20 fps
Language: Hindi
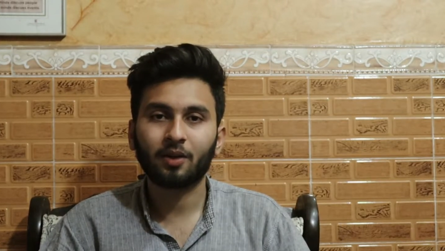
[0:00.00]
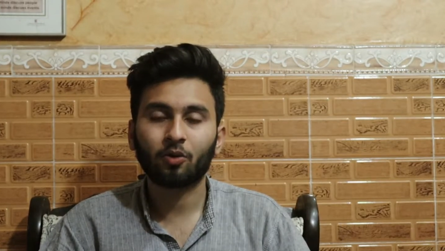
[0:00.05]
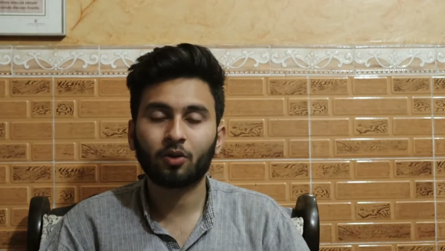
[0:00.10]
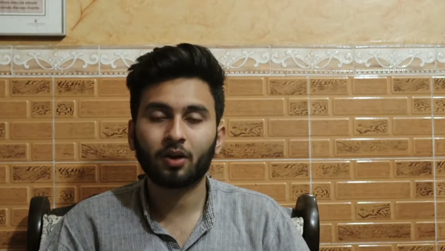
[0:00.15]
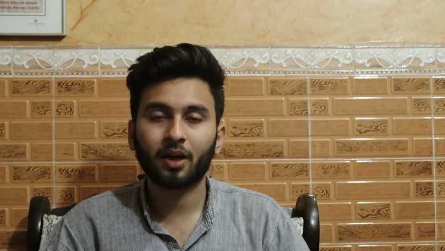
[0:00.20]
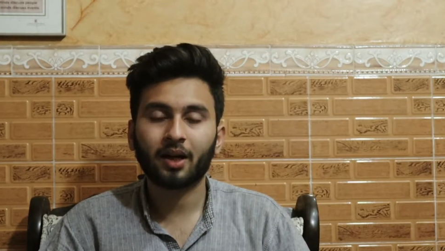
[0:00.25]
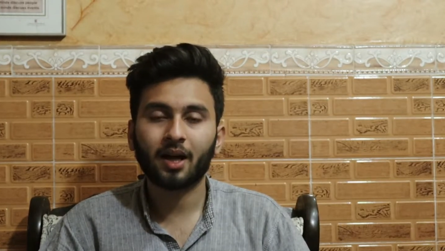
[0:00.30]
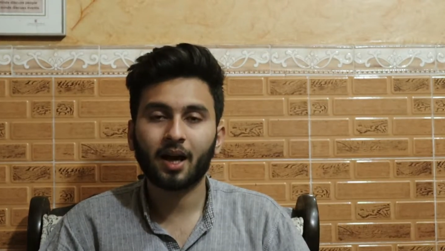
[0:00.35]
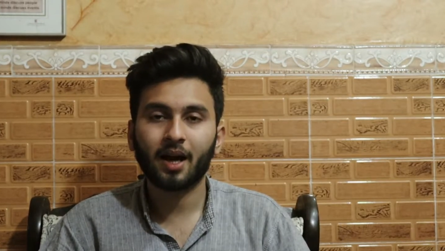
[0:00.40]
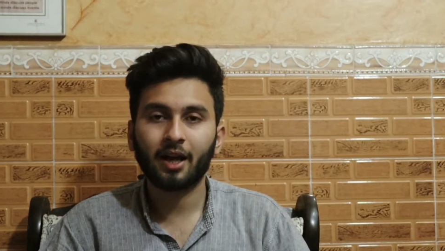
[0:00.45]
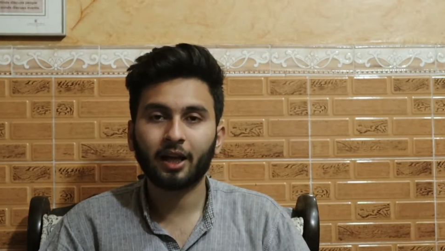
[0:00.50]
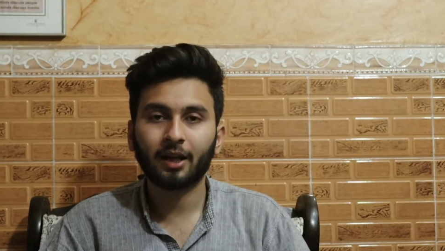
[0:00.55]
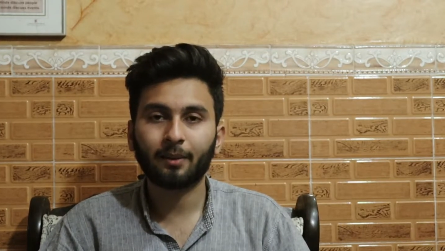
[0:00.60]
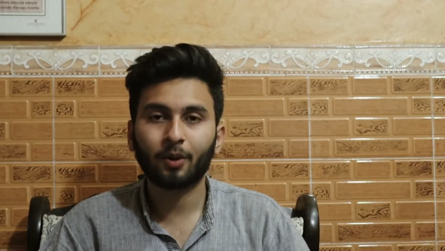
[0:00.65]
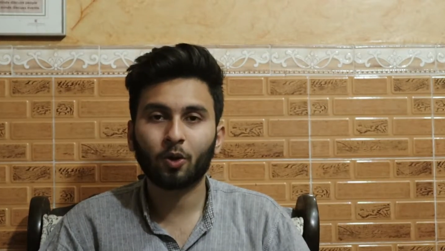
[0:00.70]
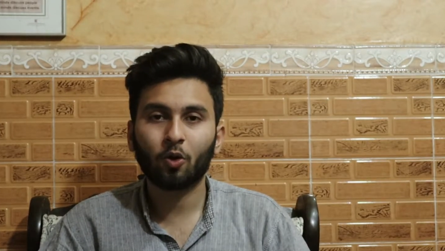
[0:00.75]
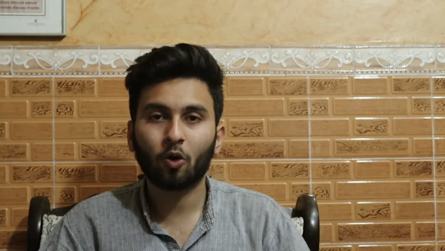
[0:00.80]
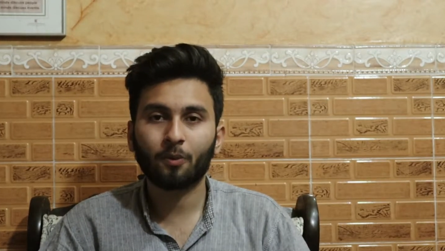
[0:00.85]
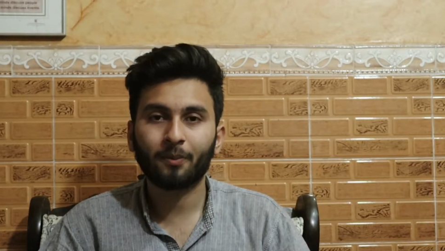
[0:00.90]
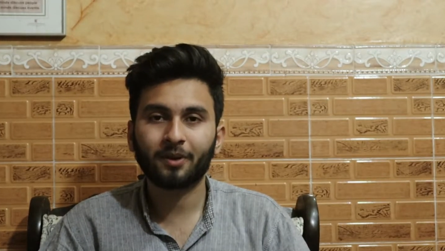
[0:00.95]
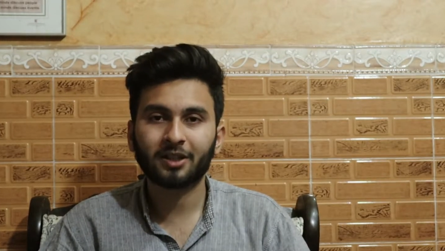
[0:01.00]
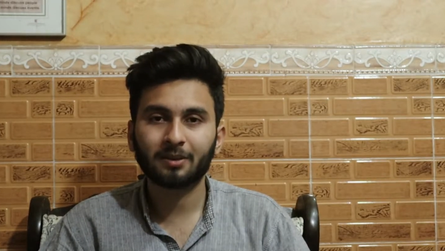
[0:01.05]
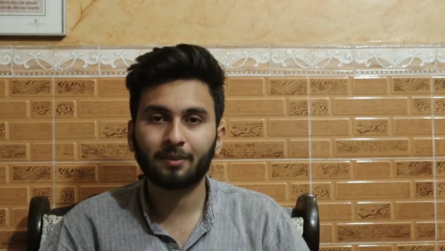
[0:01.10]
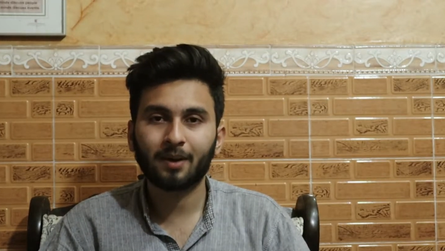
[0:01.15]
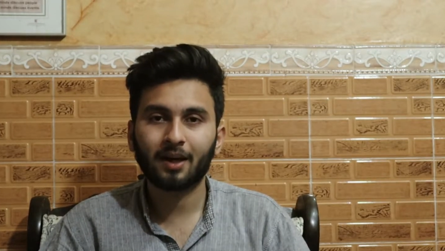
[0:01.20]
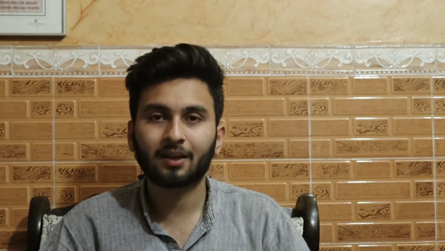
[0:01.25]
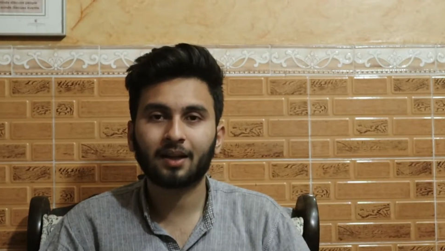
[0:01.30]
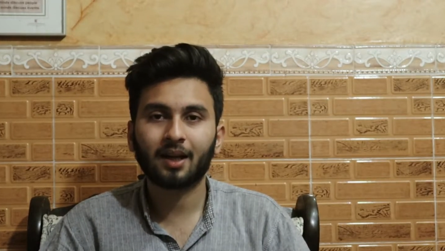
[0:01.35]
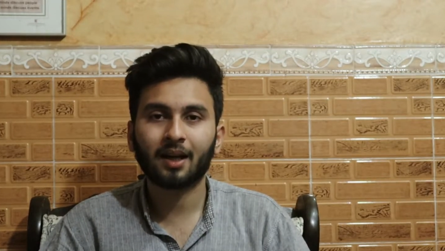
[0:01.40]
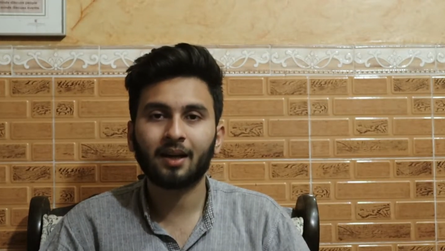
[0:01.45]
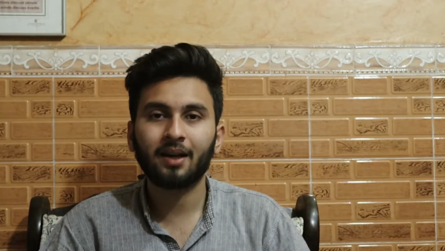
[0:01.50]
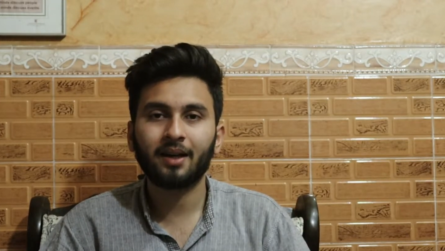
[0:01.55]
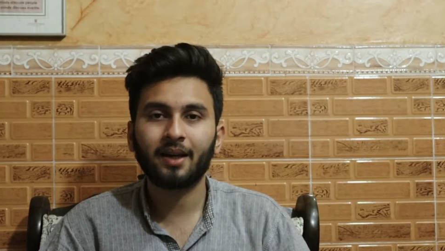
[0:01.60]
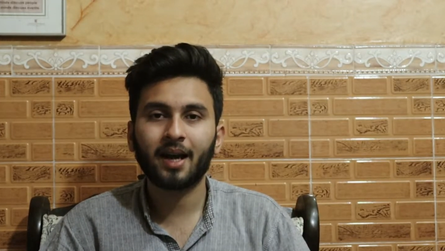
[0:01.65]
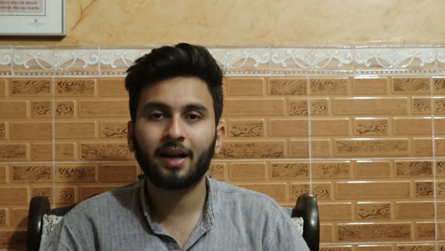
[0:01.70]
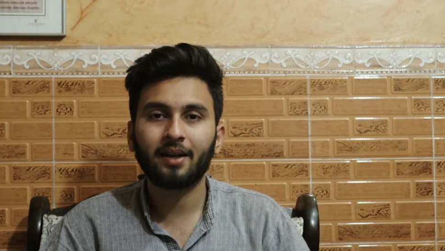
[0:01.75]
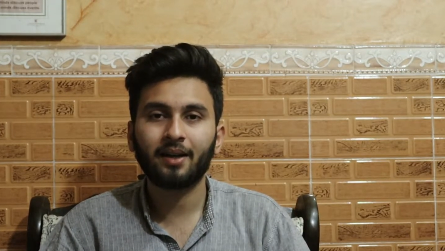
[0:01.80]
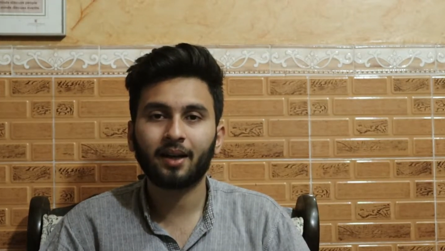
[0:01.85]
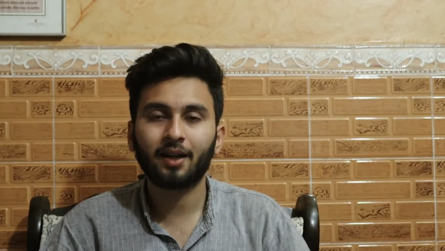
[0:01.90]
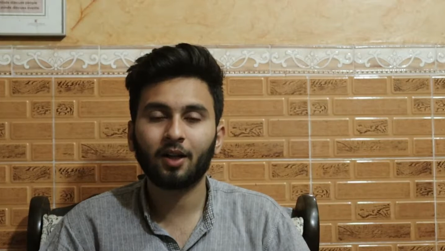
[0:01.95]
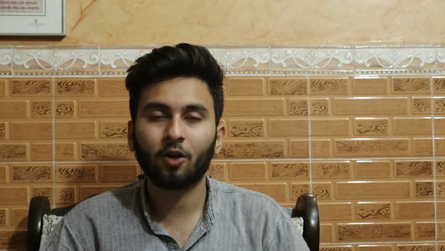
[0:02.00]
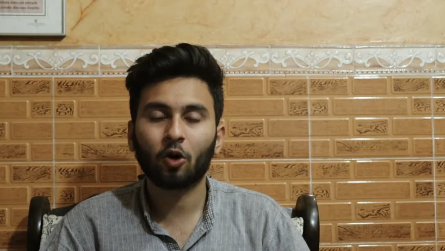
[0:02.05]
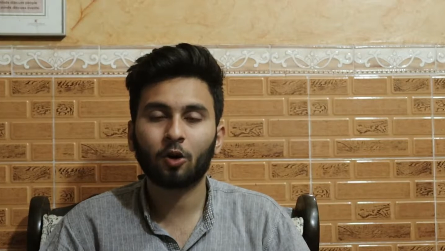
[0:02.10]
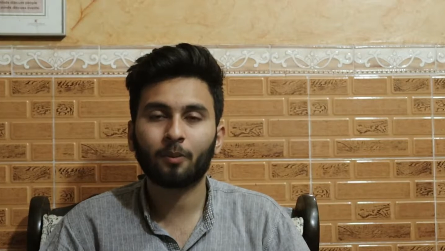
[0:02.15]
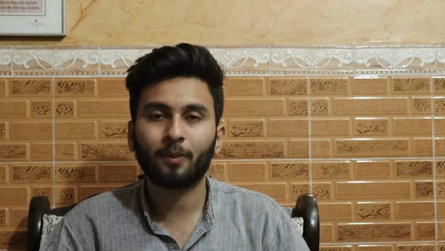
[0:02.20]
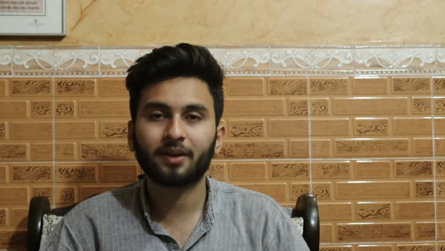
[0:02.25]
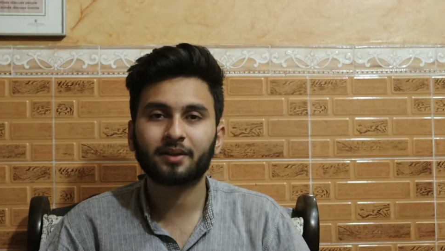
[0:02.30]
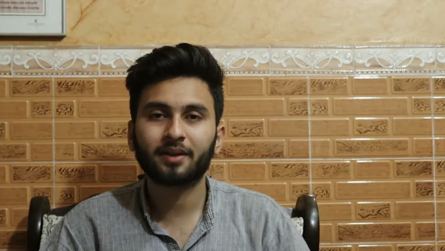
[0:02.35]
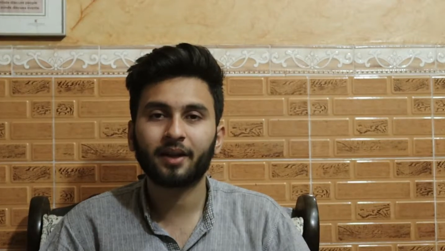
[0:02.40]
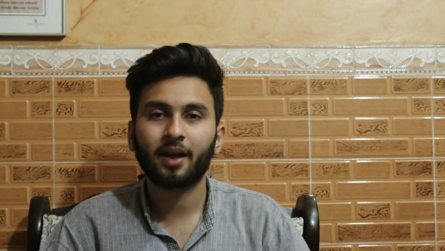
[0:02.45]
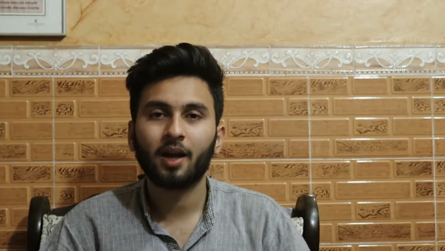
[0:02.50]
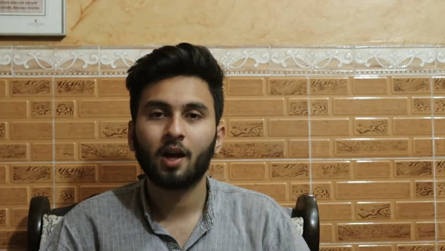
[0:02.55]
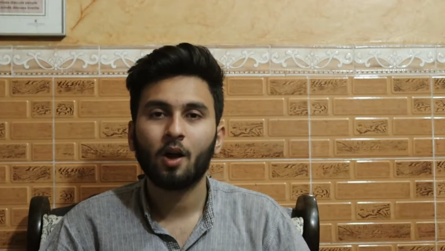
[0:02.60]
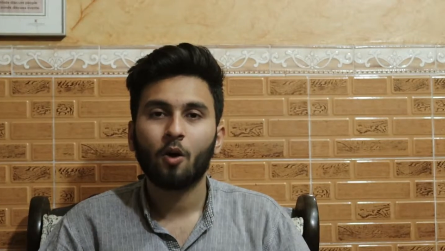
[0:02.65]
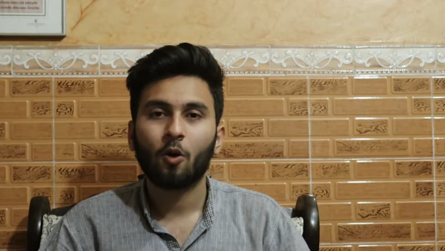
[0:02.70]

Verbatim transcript: उन्होंने कहा है कि अपनी गवर्नमेंट से बात कर ली है इंडिया की गवर्नमेंट से